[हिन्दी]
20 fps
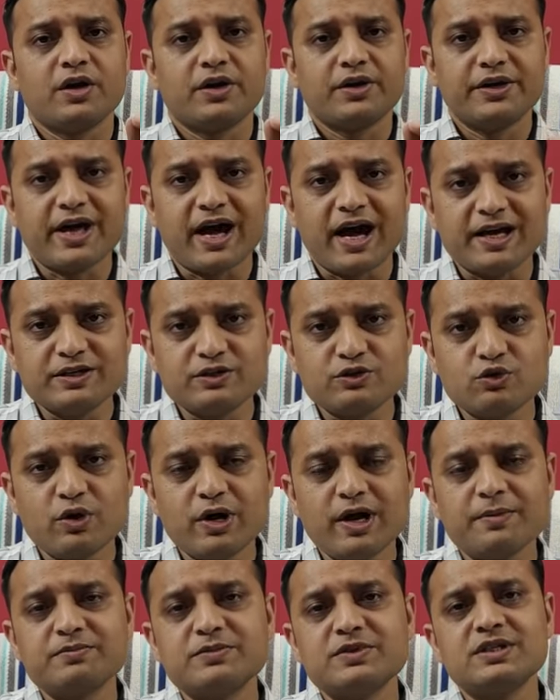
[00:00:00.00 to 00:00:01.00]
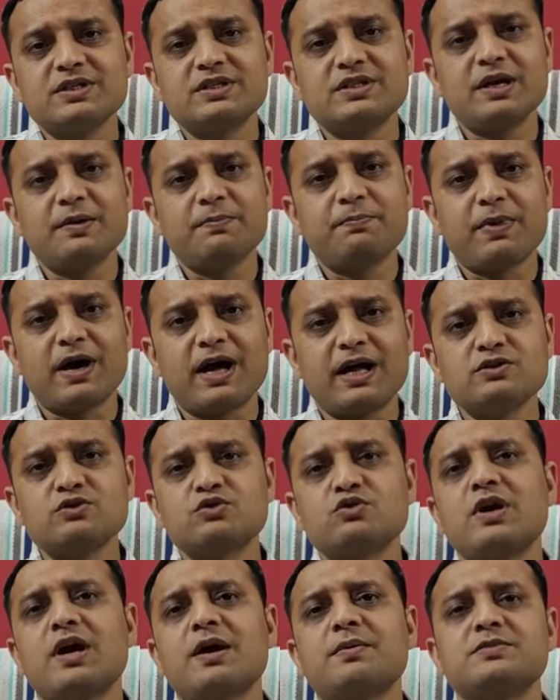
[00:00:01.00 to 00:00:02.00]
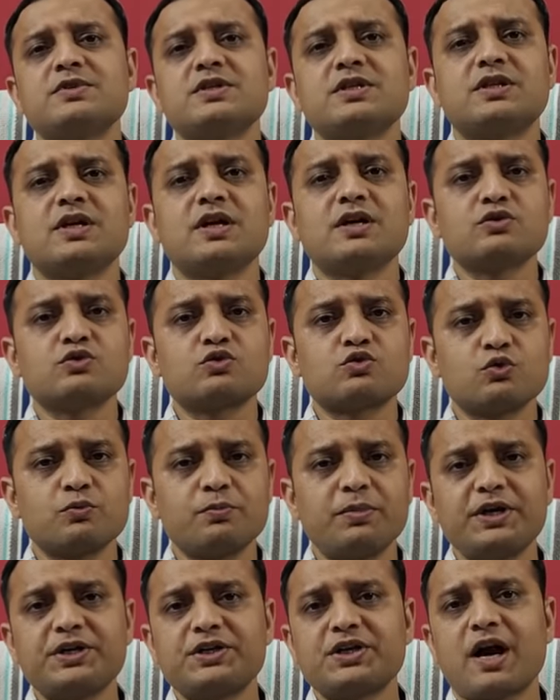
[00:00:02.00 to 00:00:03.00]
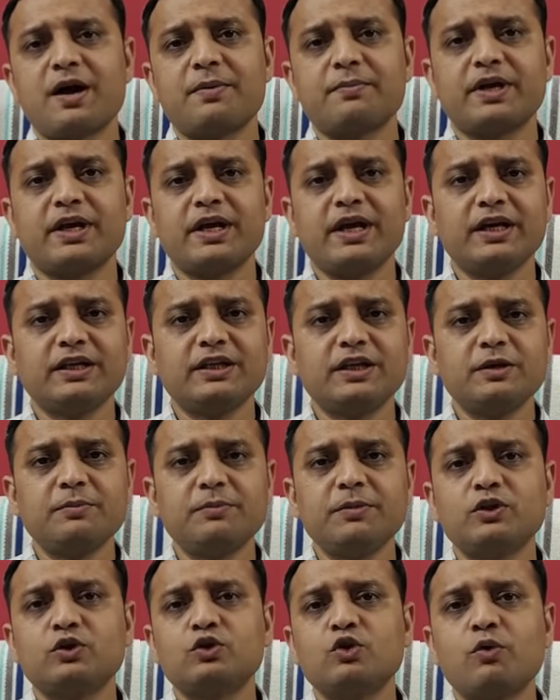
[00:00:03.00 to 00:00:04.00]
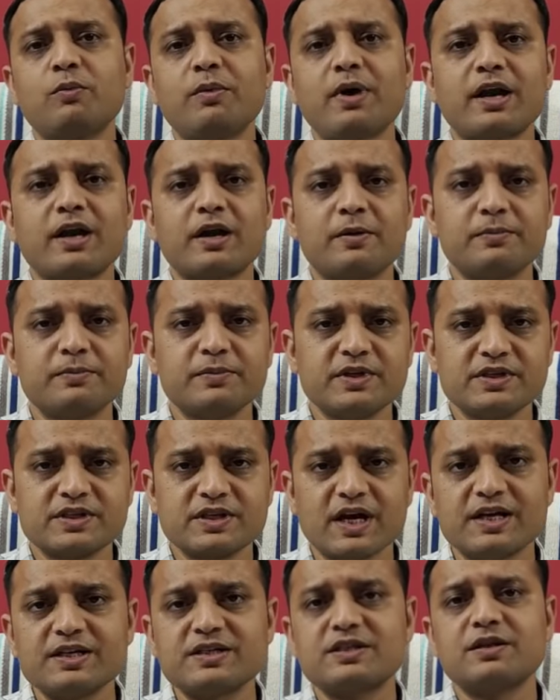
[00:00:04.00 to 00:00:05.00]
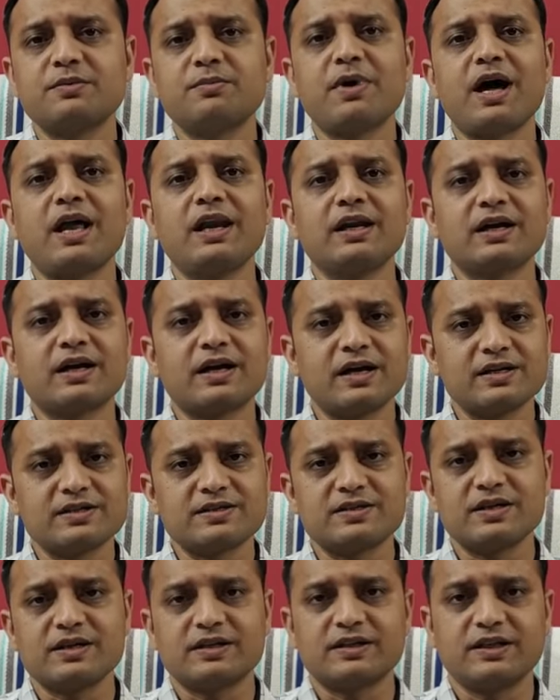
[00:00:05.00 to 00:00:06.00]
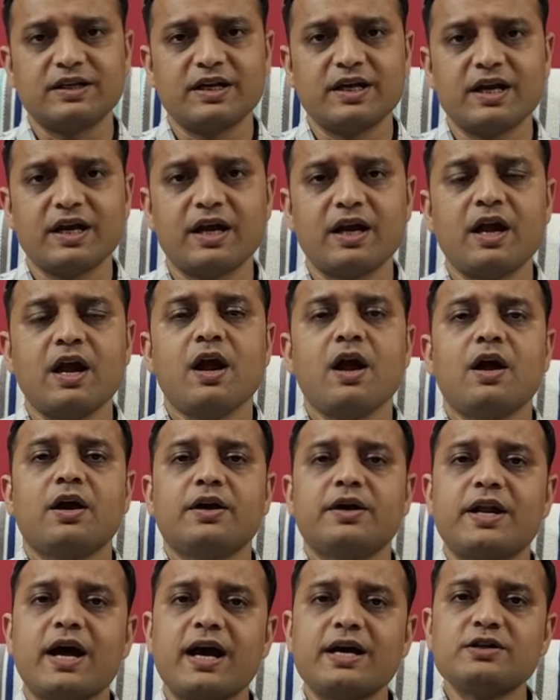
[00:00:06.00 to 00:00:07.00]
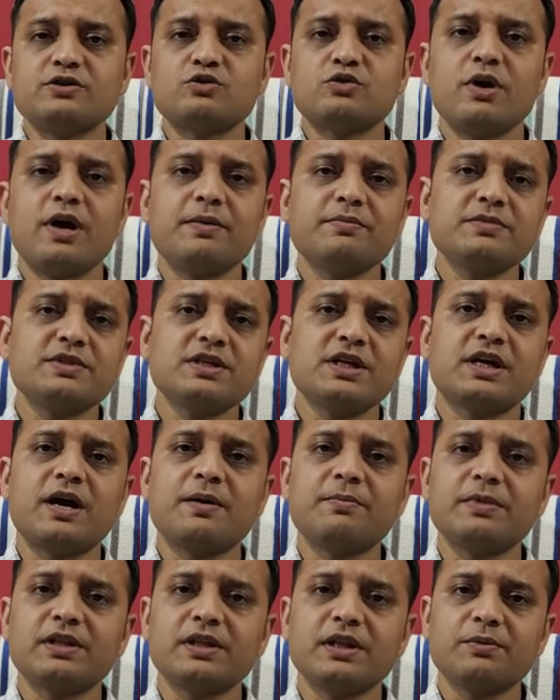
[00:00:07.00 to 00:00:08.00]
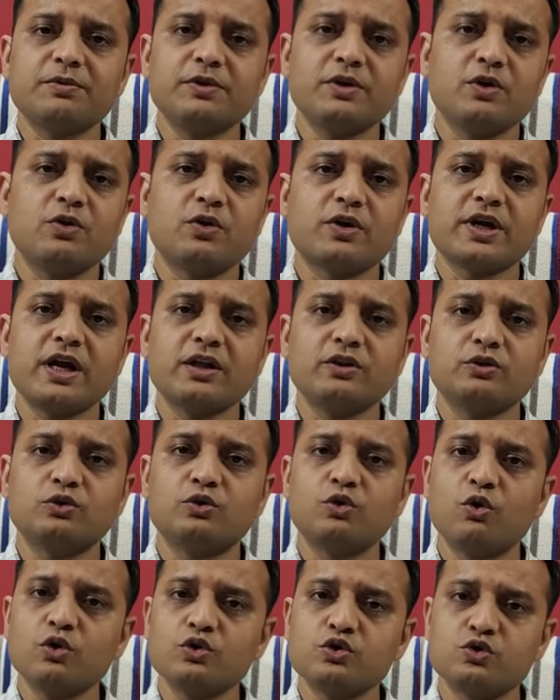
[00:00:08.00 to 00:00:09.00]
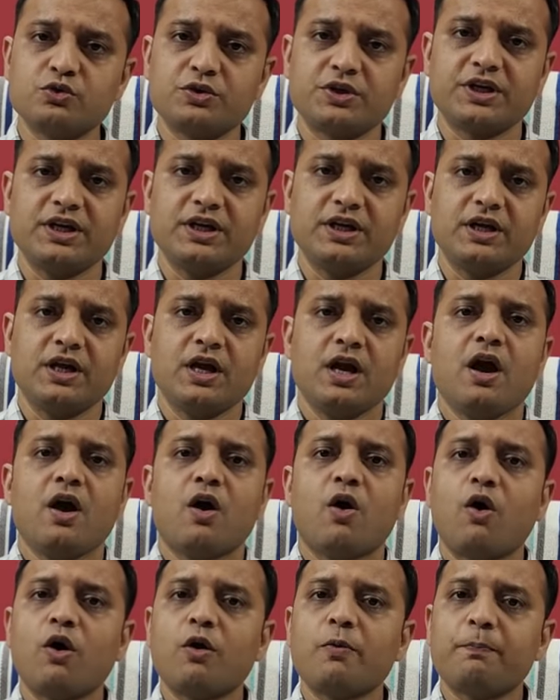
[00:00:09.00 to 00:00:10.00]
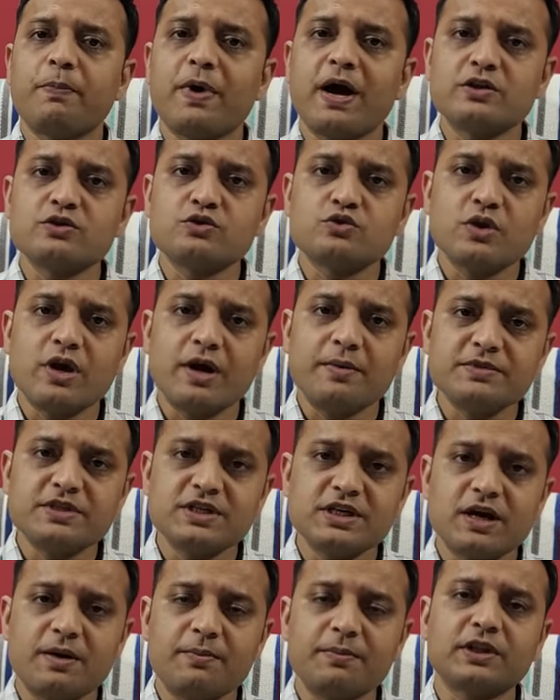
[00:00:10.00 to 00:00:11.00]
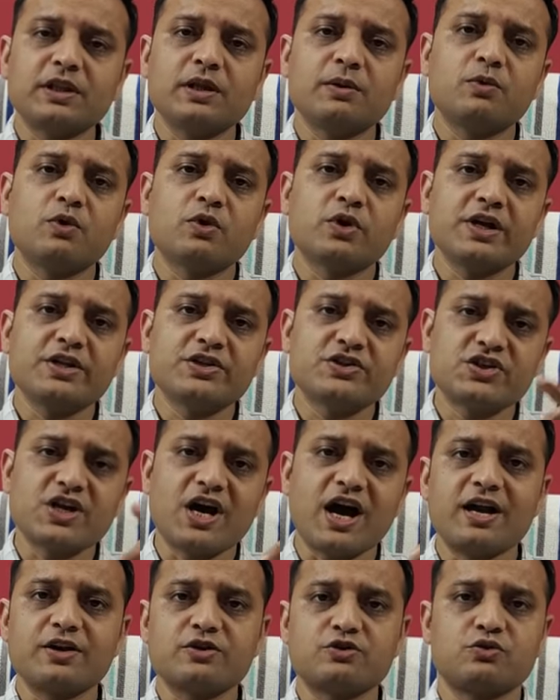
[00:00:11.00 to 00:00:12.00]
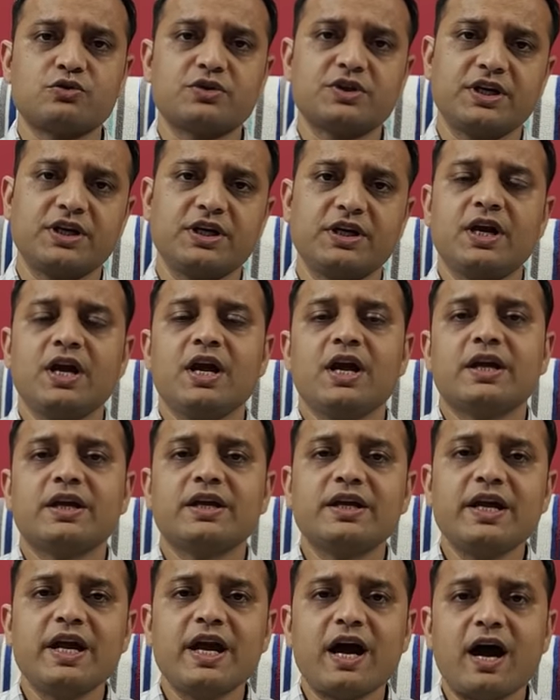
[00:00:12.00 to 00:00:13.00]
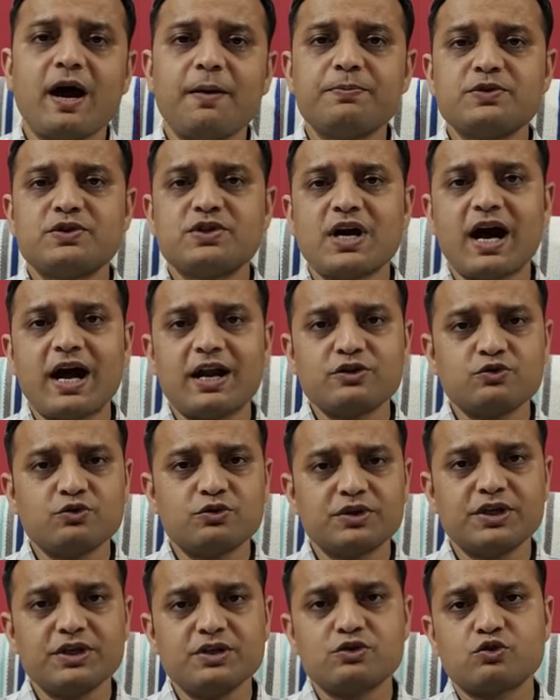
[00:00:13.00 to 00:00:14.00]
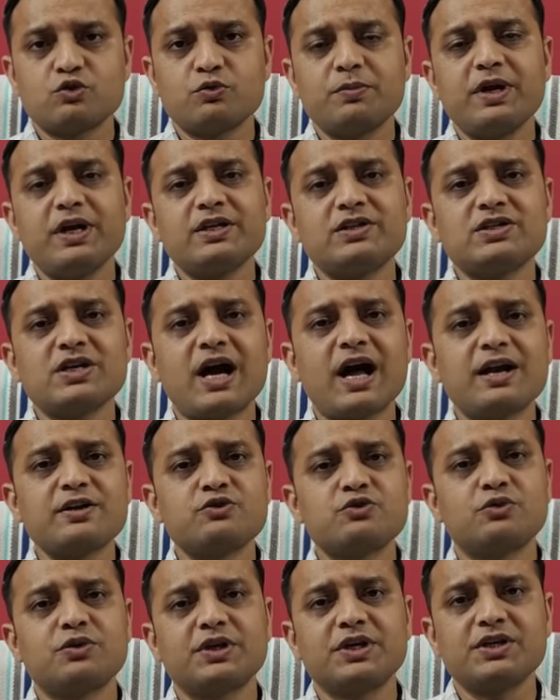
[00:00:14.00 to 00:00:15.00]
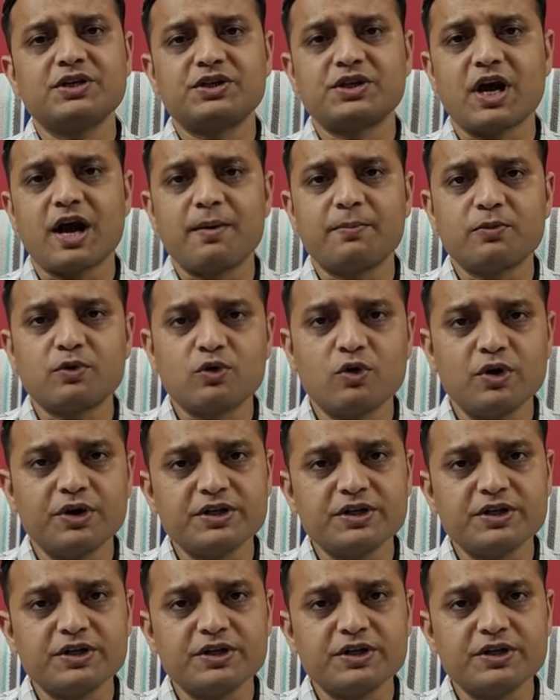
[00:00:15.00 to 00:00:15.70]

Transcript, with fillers: 250 mg से 500 mg तक सुबह शाम एक दिन में दो बार हम इसका इस्तेमाल कर सकते हैं 250 mg का मतलब ये हो गया दो चुटकी और 500 mg का मतलब हो गया चार चुटकी ये आप चार चुटकी सुबह चार चुटकी शाम को